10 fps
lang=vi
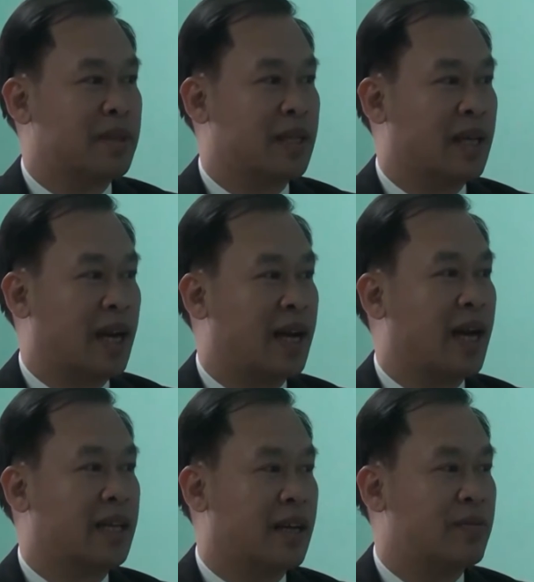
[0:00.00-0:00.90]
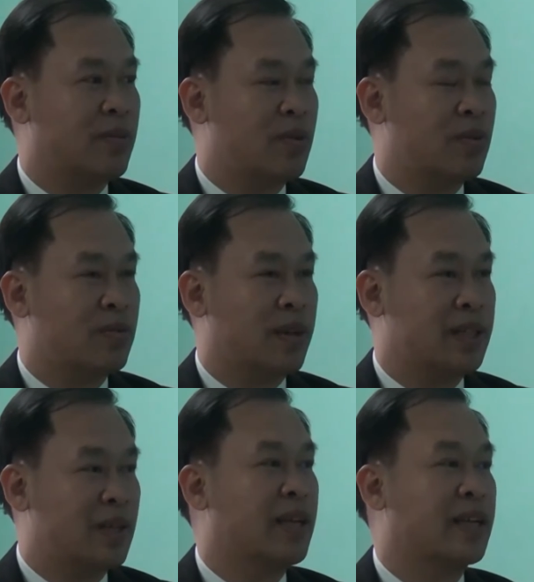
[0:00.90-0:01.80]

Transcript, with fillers: Nhờ vậy, đời sống vật chất tinh